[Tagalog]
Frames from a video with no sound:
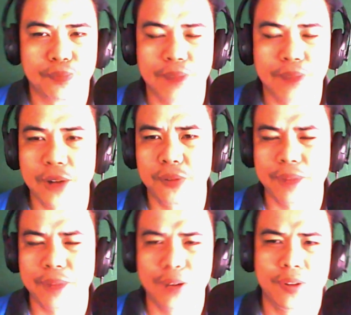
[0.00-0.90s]
Paano,
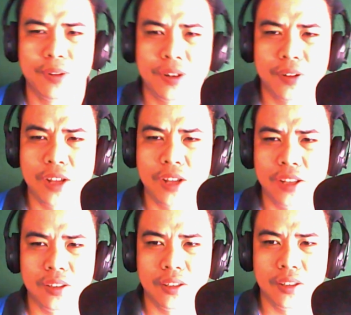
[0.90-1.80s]
paano ano, eh,
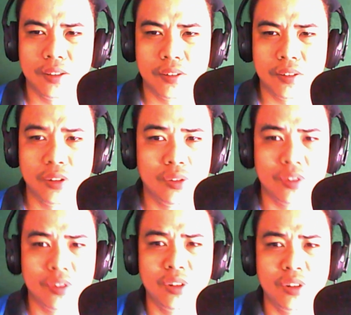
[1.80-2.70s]
sinun-
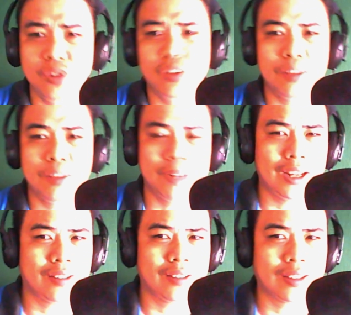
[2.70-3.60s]
sinunod naman ng
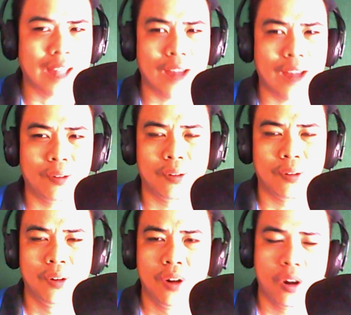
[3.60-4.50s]
isang tao
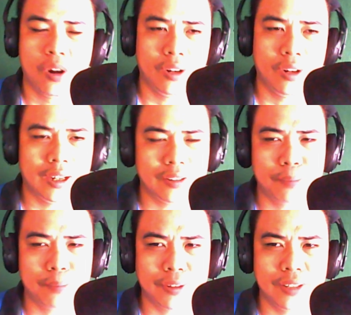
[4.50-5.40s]
o ng isang
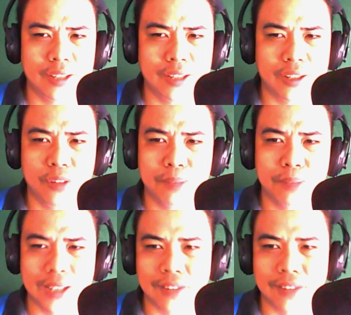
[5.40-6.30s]
presidente yung
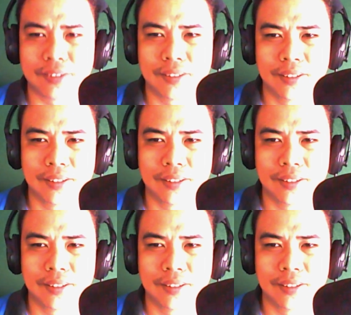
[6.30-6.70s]
batas.